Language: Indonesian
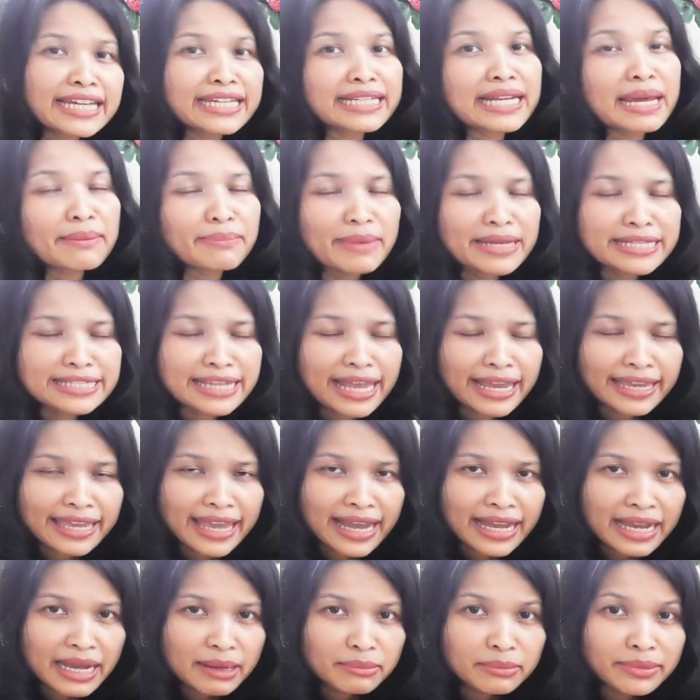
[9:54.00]
kenapa
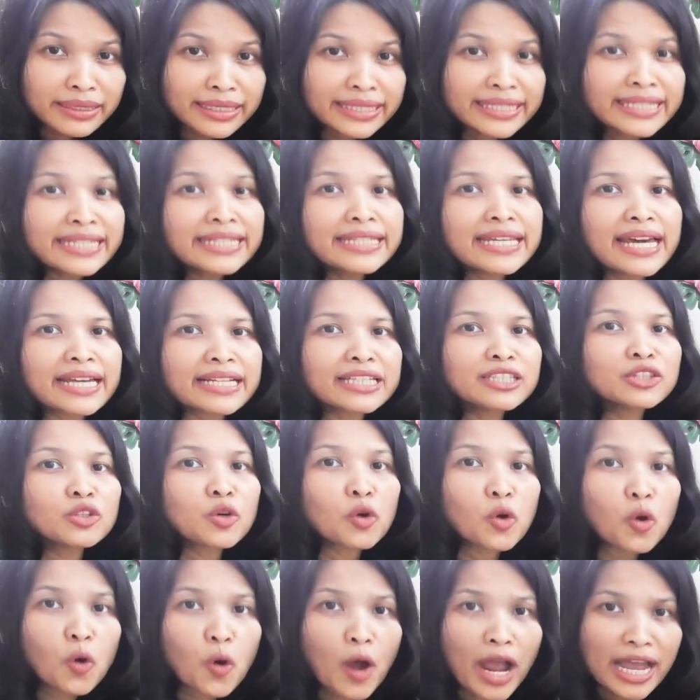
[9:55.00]
saya nggak beli dari
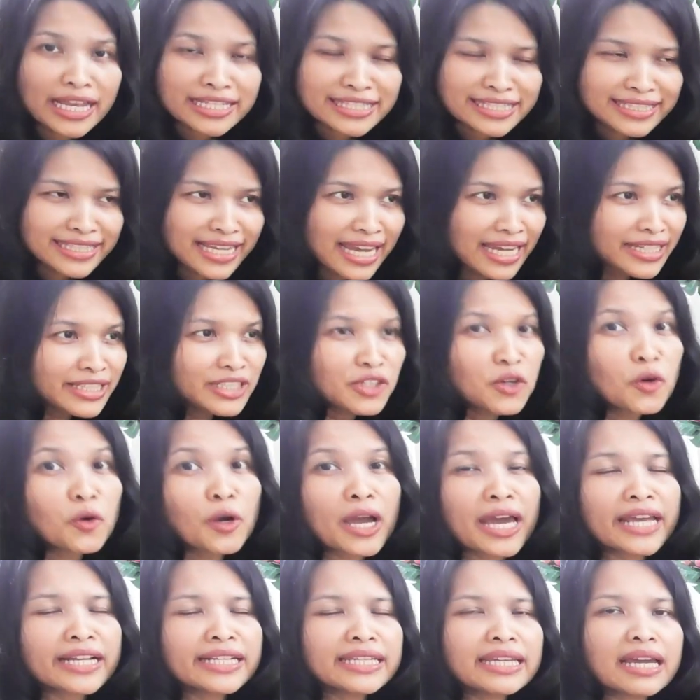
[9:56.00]
toko Asia di
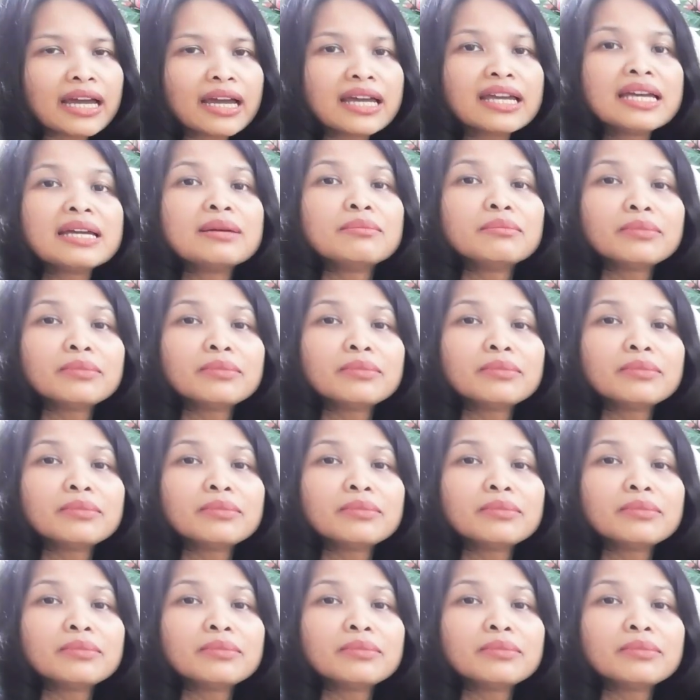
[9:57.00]
Hungaria?